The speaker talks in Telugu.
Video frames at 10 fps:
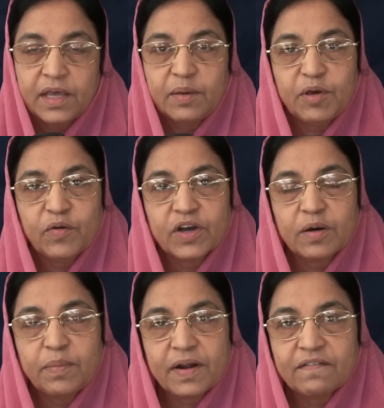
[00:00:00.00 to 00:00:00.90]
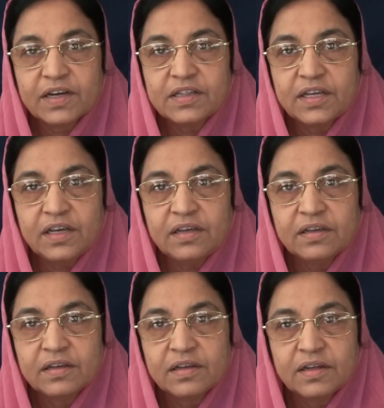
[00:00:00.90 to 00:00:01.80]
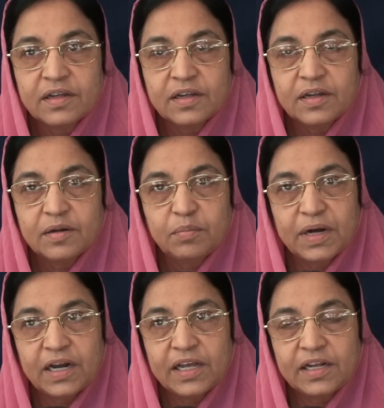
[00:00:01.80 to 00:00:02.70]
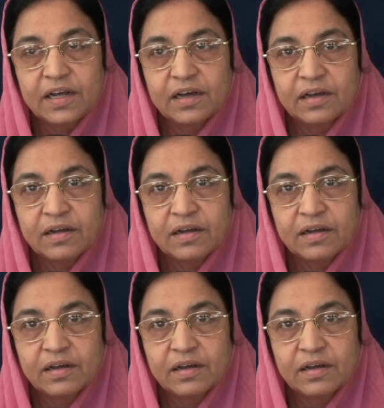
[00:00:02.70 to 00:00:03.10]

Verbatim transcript: ఈమె ఒక ప్రవక్తి పెళ్ళైన